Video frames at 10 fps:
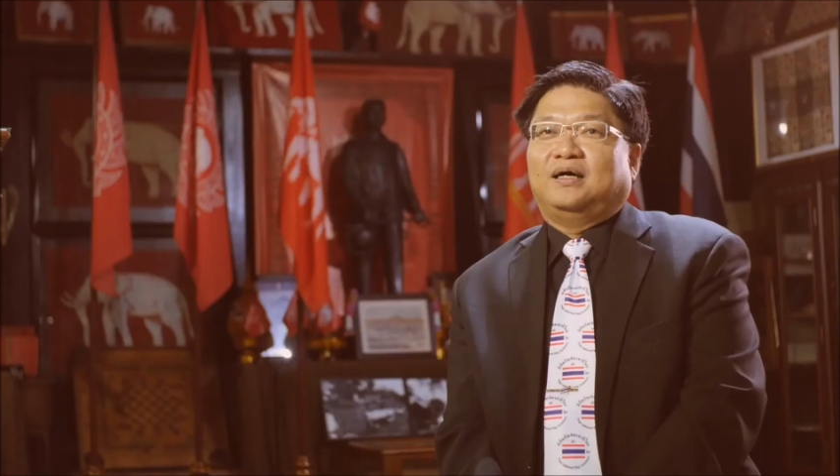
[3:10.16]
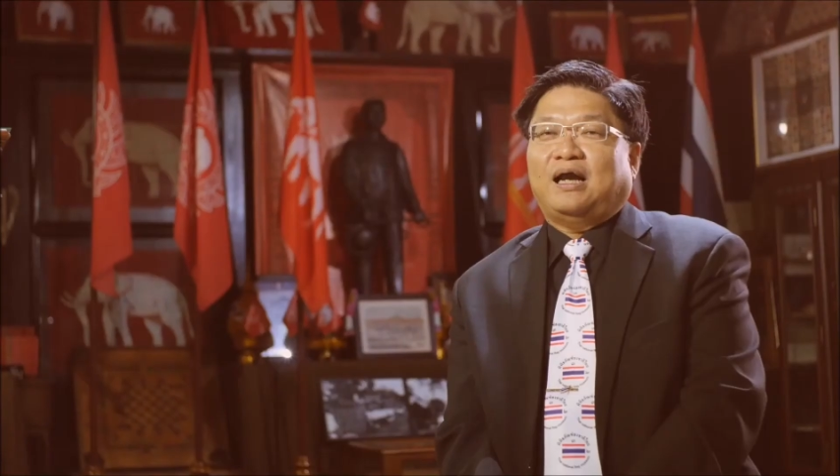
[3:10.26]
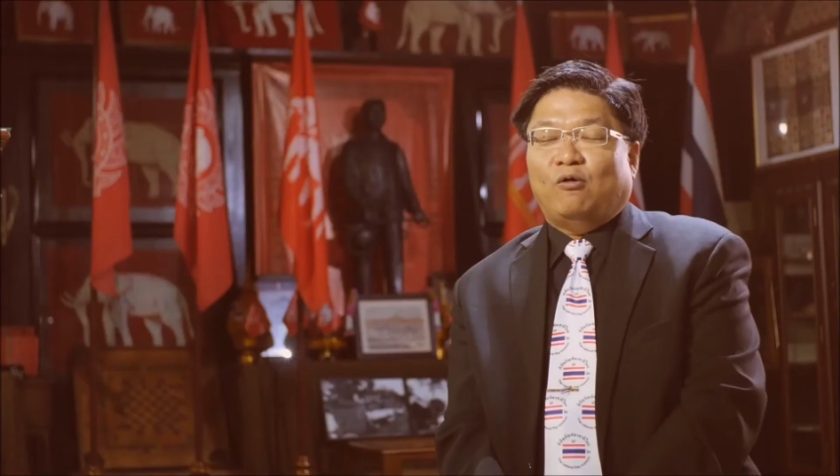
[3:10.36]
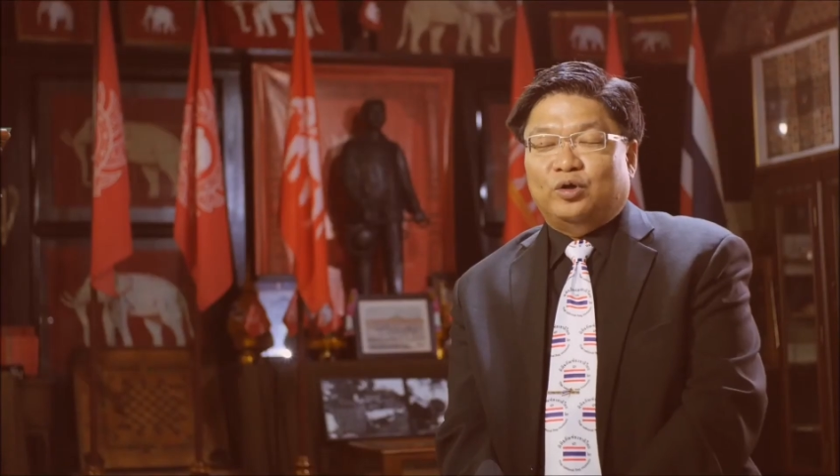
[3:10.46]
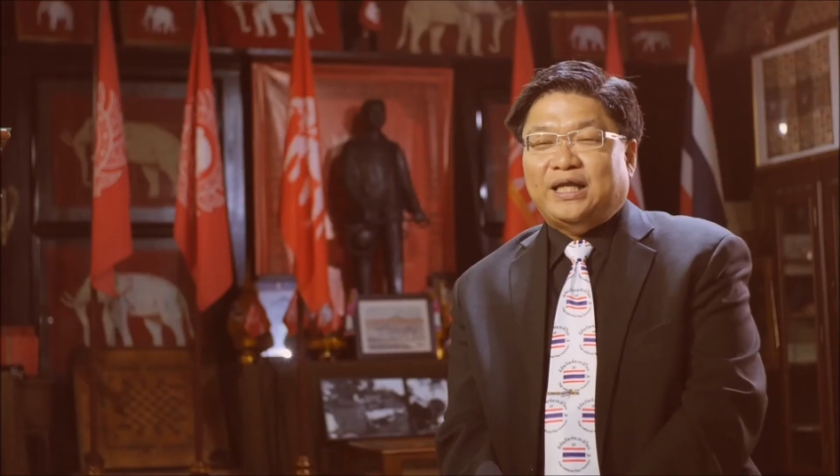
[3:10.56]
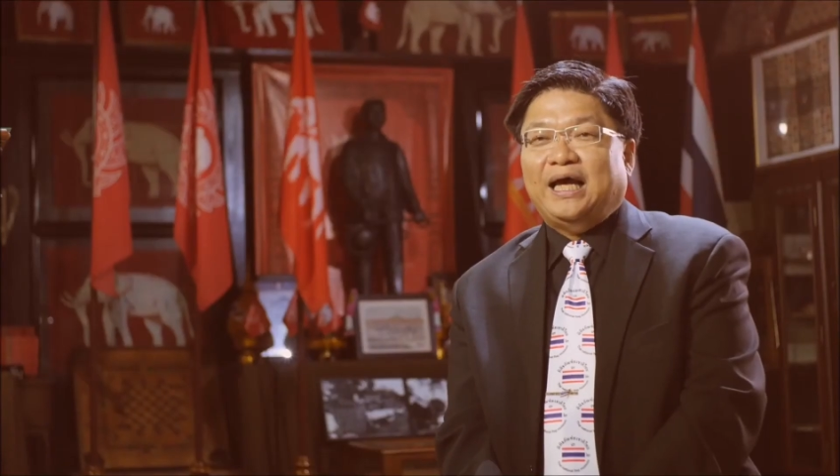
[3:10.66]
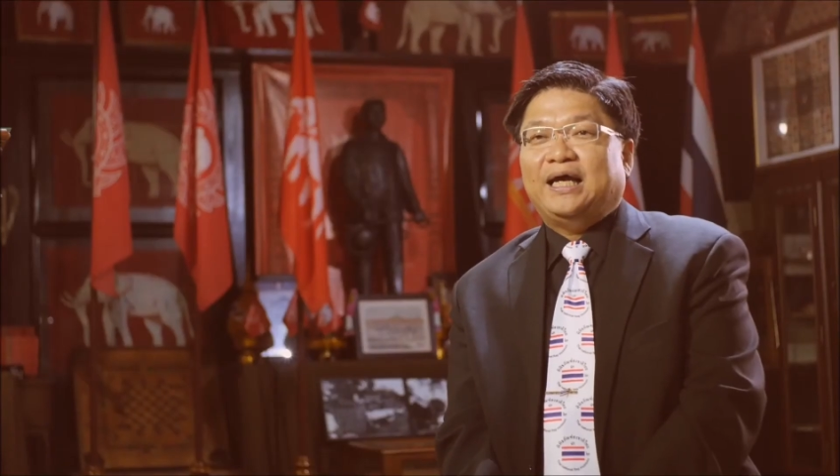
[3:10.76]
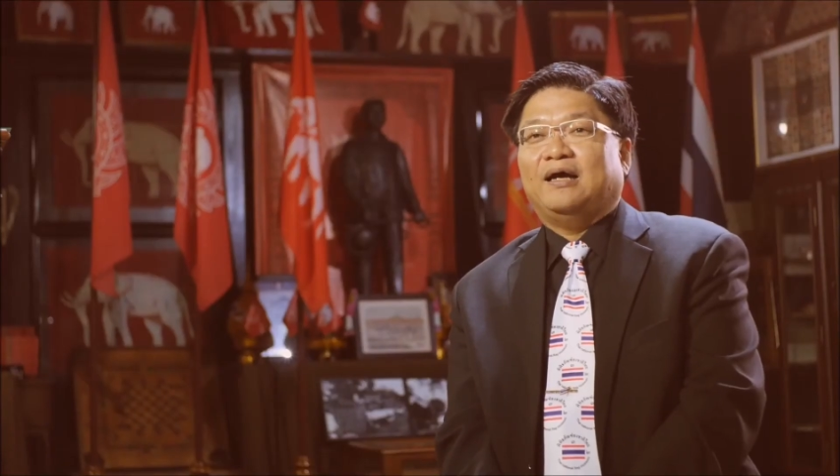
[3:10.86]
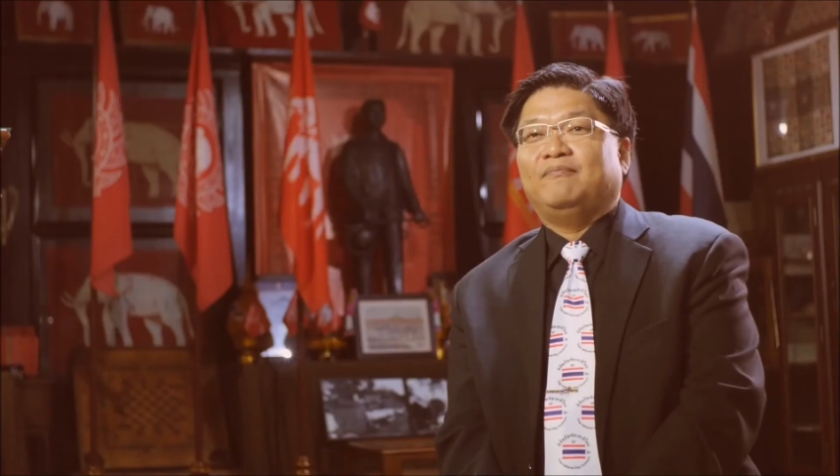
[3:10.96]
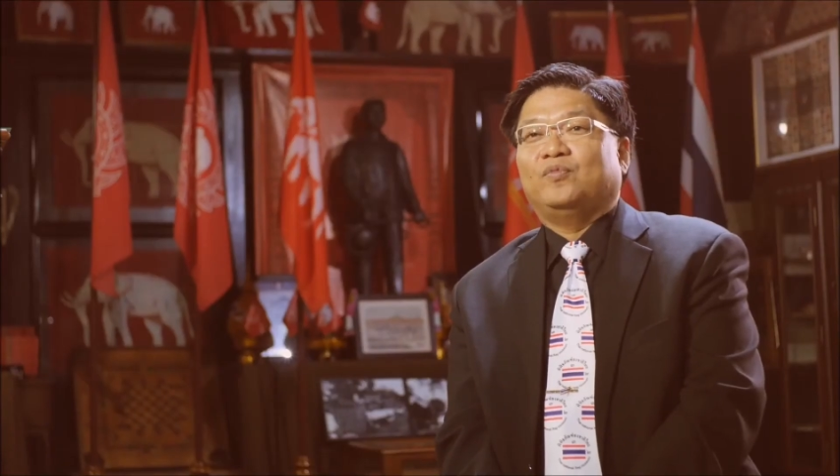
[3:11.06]
เราคนไทย
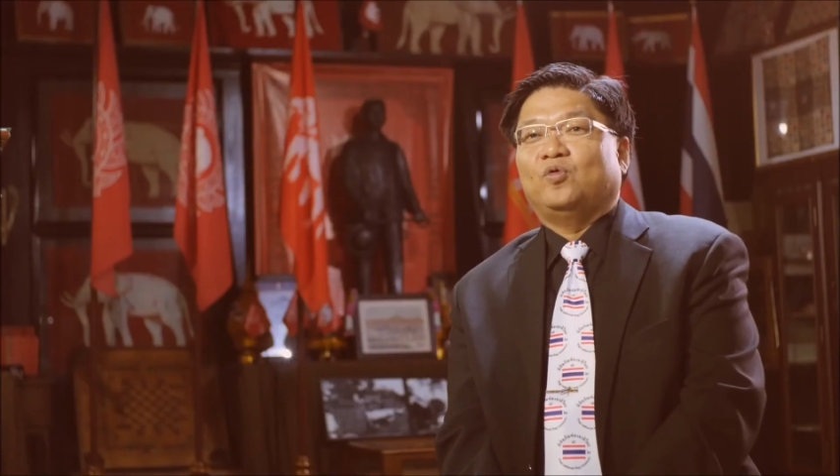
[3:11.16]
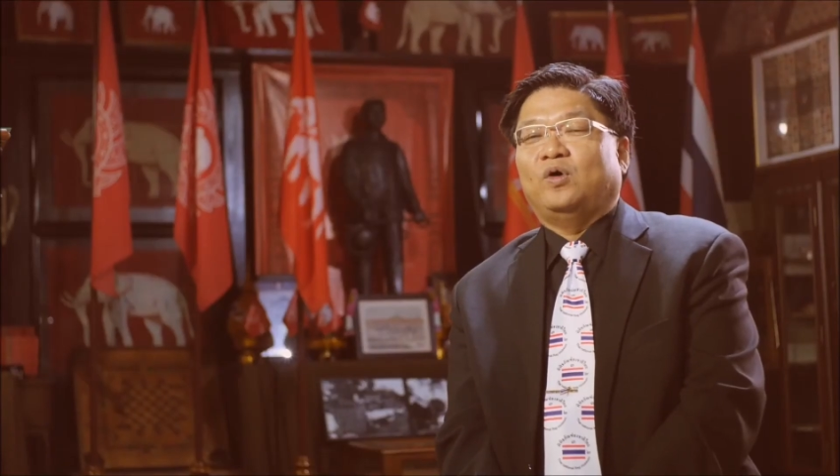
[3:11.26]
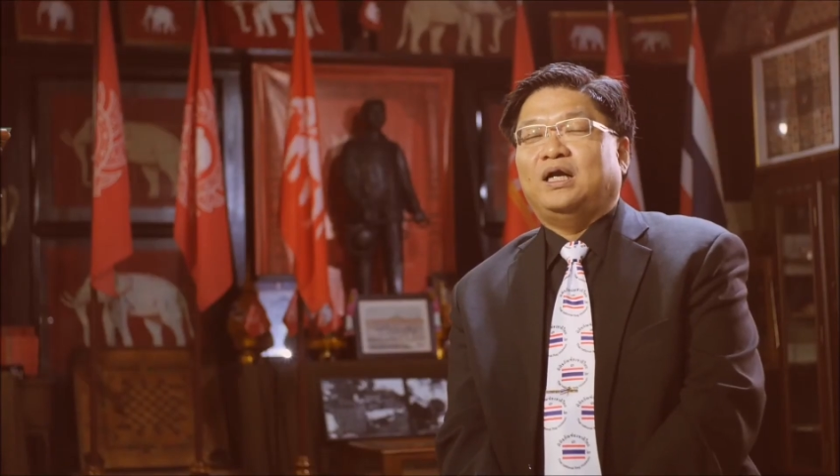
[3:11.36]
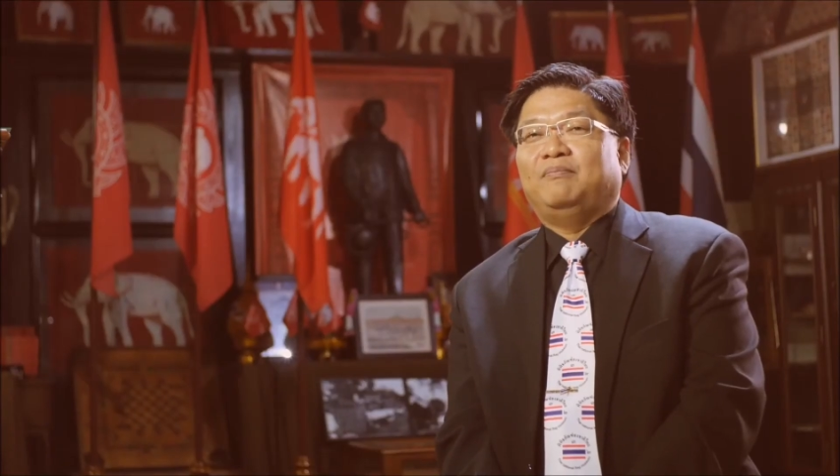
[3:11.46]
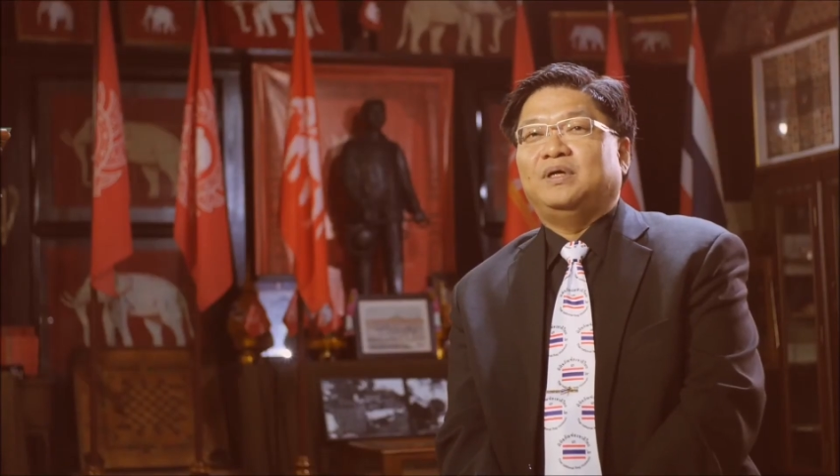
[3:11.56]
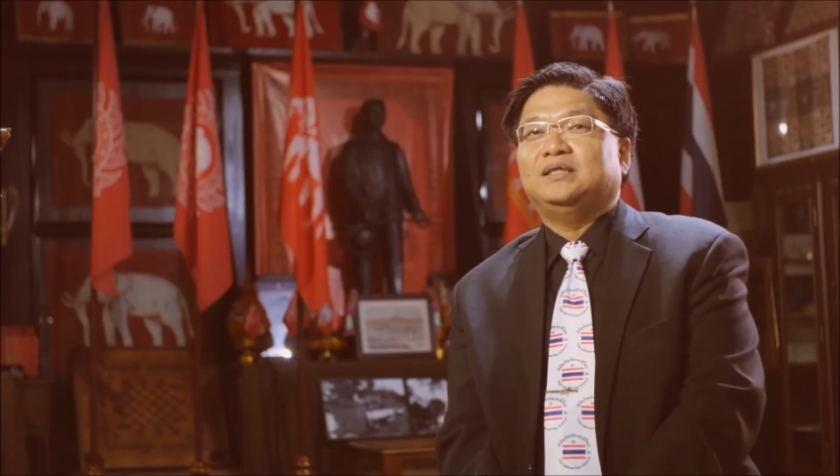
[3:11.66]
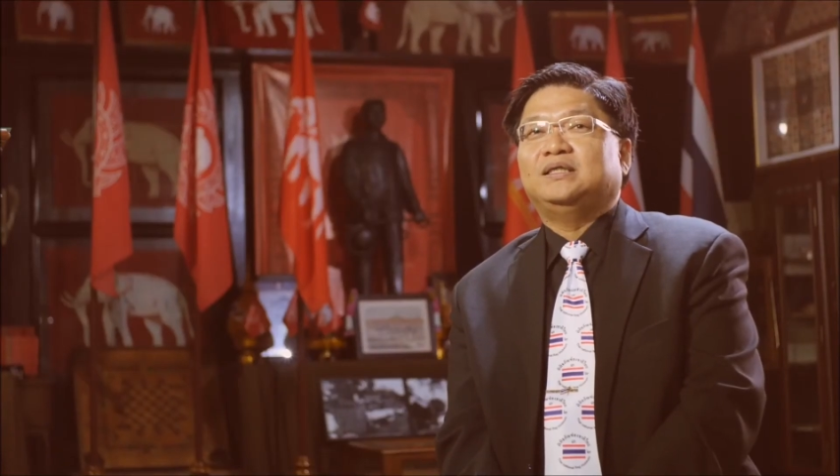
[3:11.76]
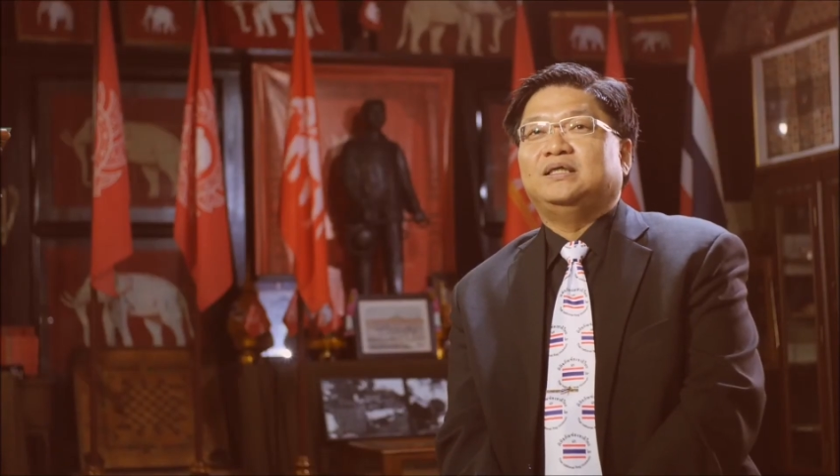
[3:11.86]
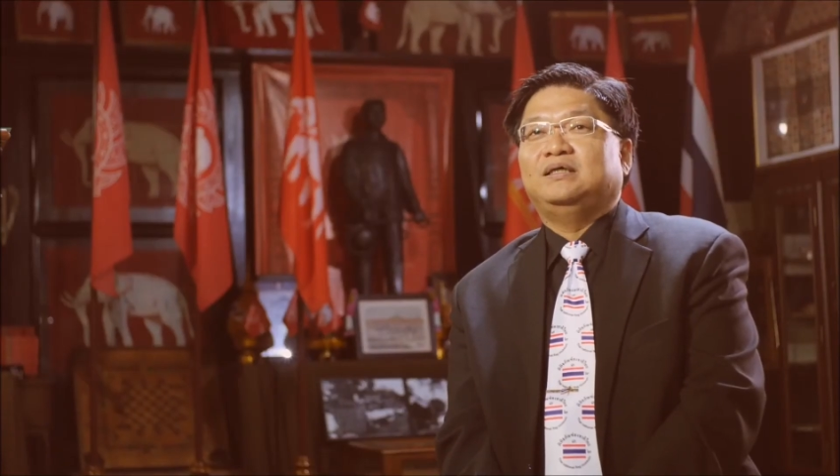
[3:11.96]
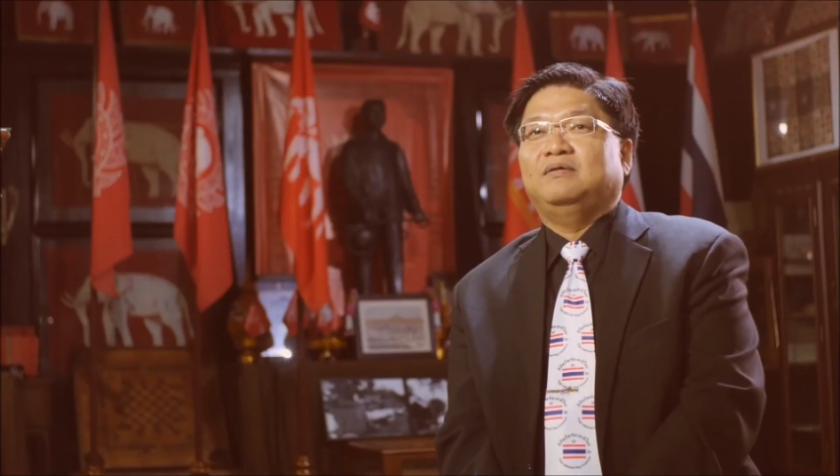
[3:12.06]
ครับควรลำลึก
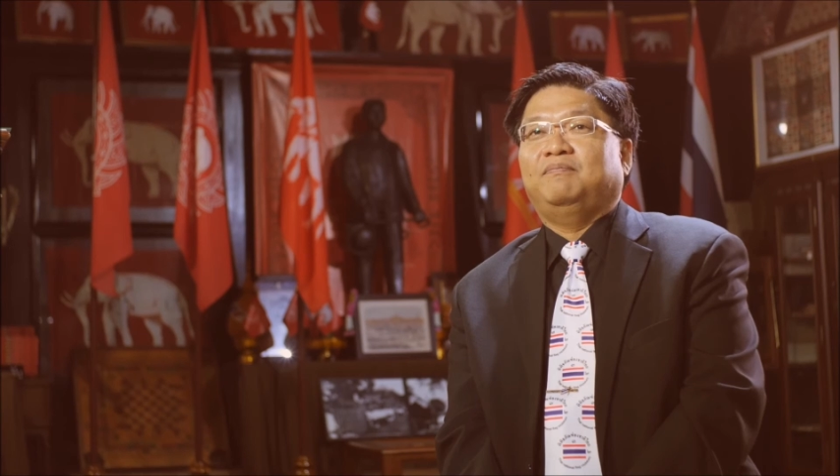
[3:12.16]
ถึง